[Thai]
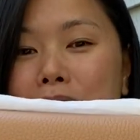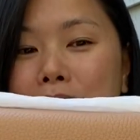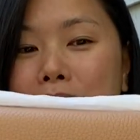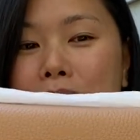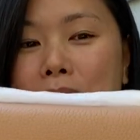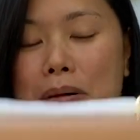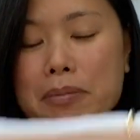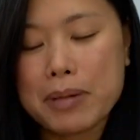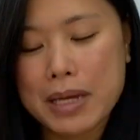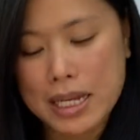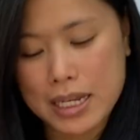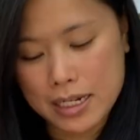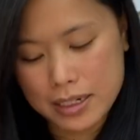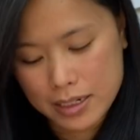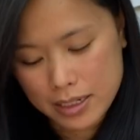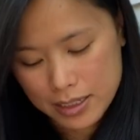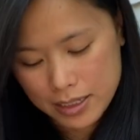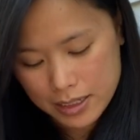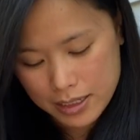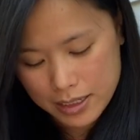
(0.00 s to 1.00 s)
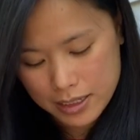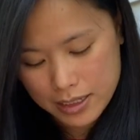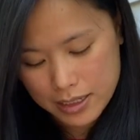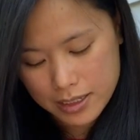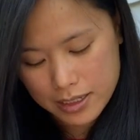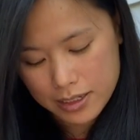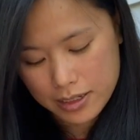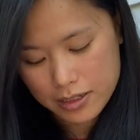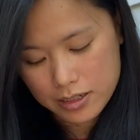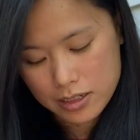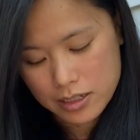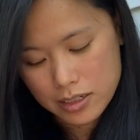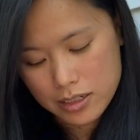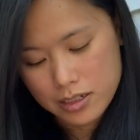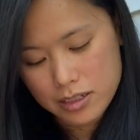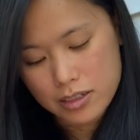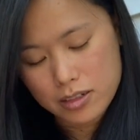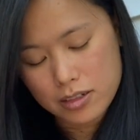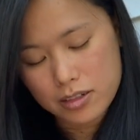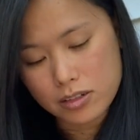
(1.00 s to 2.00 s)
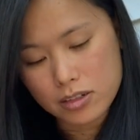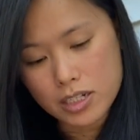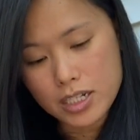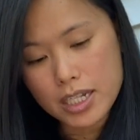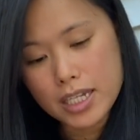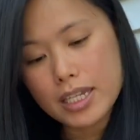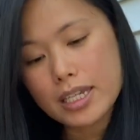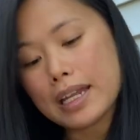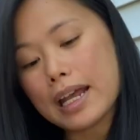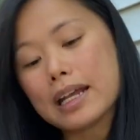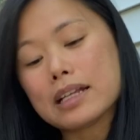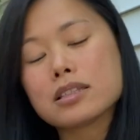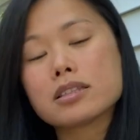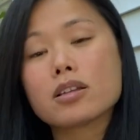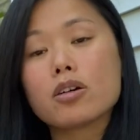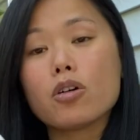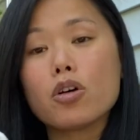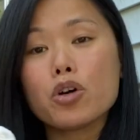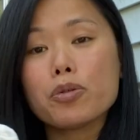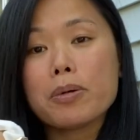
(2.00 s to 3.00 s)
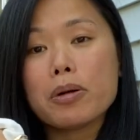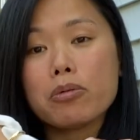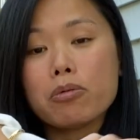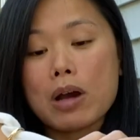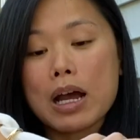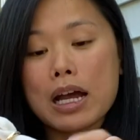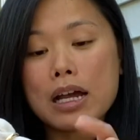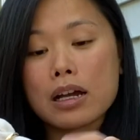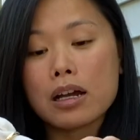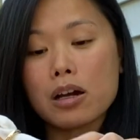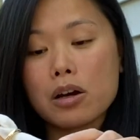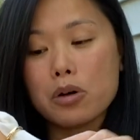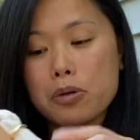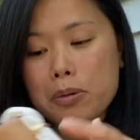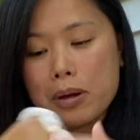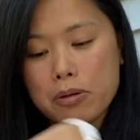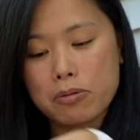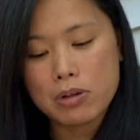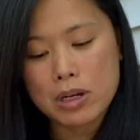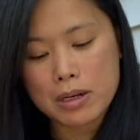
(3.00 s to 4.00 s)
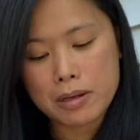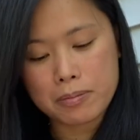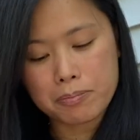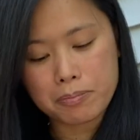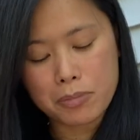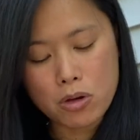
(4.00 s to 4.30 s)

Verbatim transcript: ประมาณนี้ ก็ดีนะโซ่แบบว่าเขาแบบว่า